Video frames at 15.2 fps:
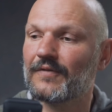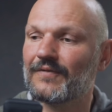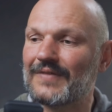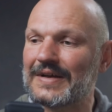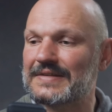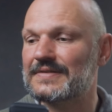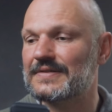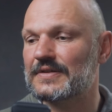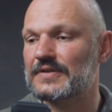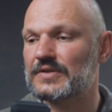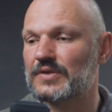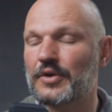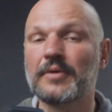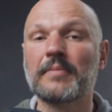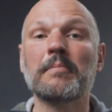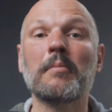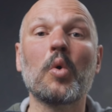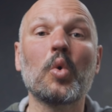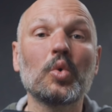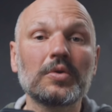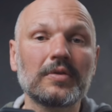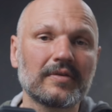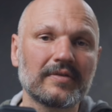was das
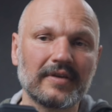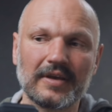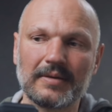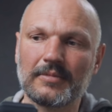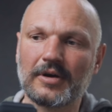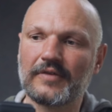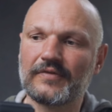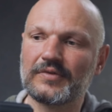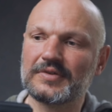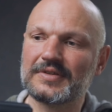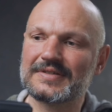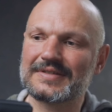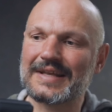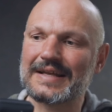Sonne-Mond-Thema für das